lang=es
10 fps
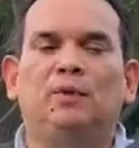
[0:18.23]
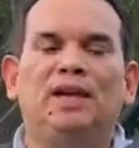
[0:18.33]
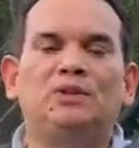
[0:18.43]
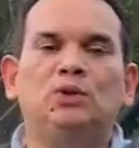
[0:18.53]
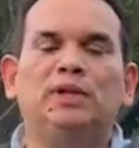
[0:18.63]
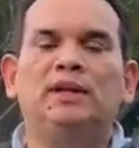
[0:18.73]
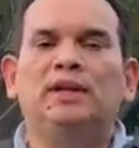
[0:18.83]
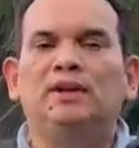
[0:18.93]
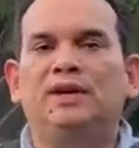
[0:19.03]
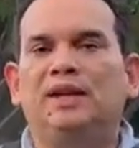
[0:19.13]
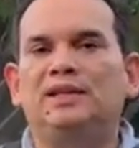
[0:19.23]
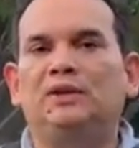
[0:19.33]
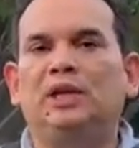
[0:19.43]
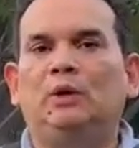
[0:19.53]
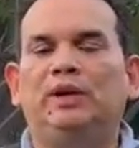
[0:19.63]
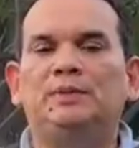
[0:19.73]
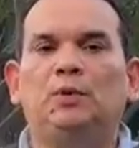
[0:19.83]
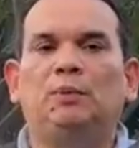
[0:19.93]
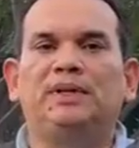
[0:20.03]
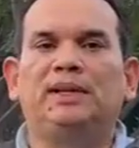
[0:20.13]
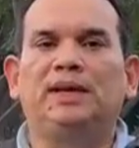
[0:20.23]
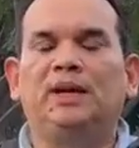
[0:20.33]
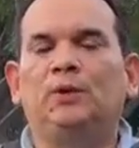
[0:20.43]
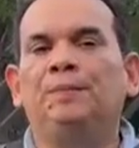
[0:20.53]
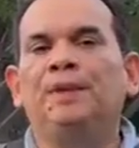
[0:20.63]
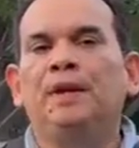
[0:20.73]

por la zona realizando labores propias del cargo.